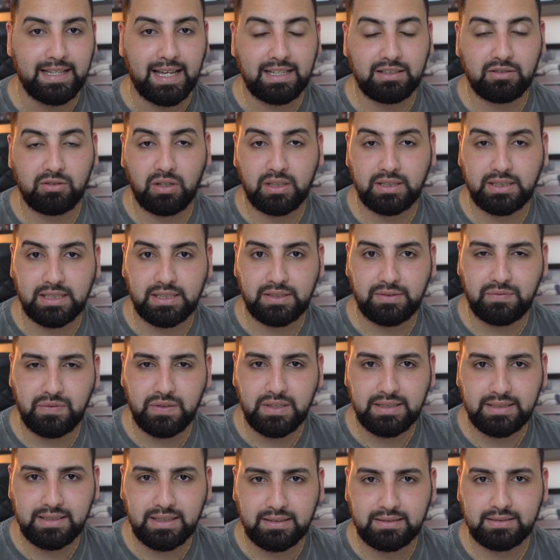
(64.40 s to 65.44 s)
nas lojas
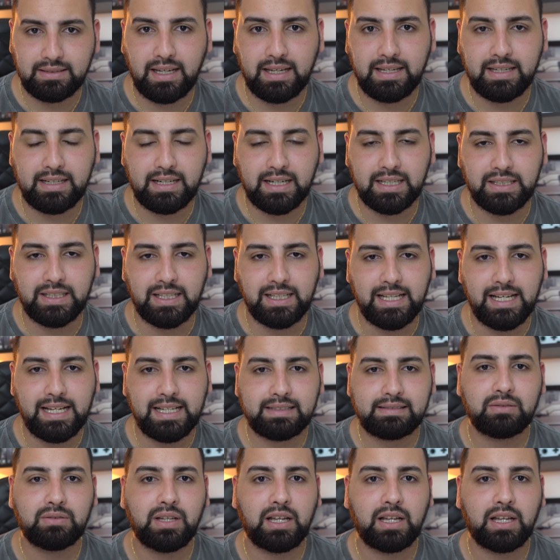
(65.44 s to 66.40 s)
físicas da Ricardo Eletro,